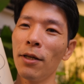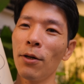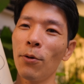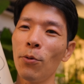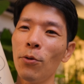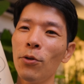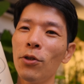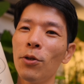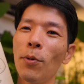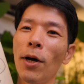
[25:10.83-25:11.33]

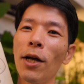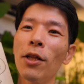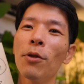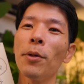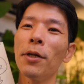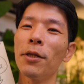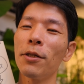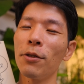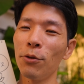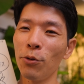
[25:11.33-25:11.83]
この人も
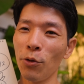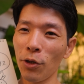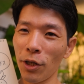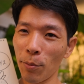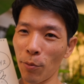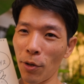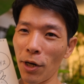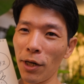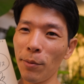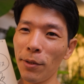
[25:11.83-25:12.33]
アドバイスするとき
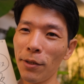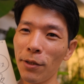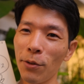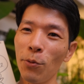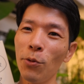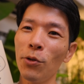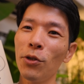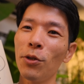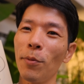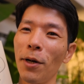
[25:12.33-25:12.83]
もあります。
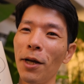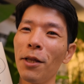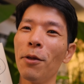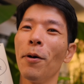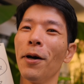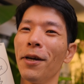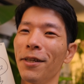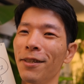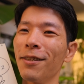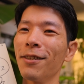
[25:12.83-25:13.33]
この人も
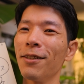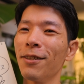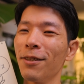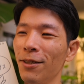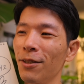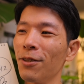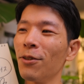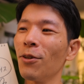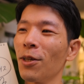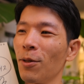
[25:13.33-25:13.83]
アドバイス
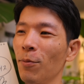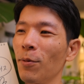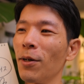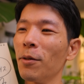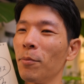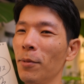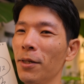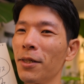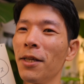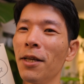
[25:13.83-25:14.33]
するときもあ
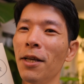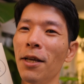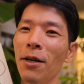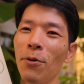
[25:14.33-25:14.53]
ります。